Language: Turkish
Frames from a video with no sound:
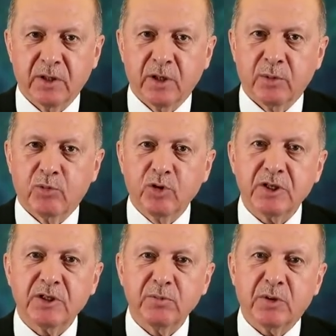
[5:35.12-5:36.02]
Bunun
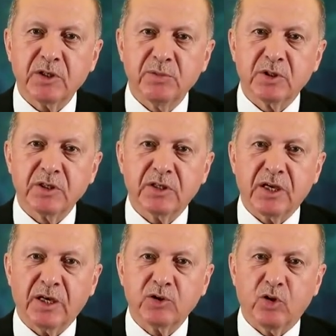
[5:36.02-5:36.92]
için başımızın
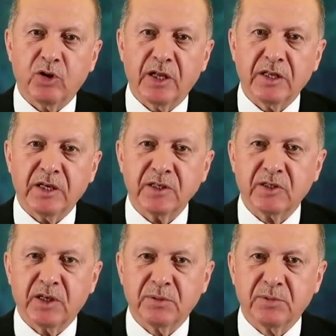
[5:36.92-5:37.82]
tacı olan
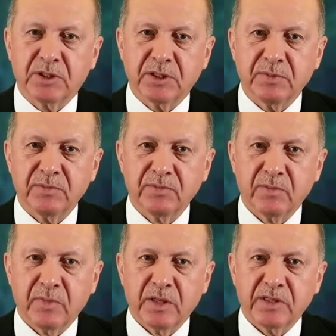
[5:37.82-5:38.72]
yaşlarımızı
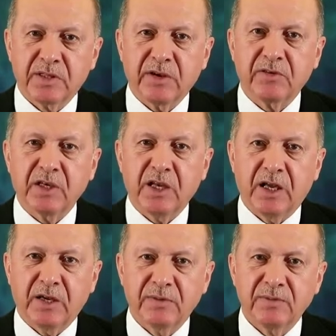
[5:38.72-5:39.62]

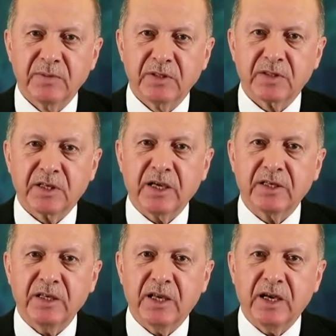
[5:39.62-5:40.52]
sevgiyle,
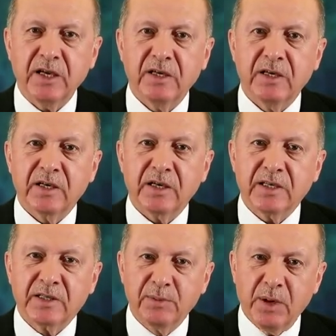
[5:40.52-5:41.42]
saygıyla,
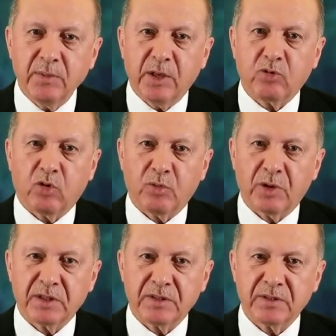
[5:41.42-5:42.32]
ihtimamla
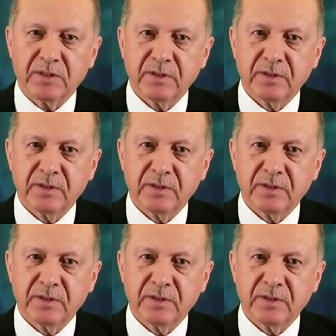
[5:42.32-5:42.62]
korumalıyız.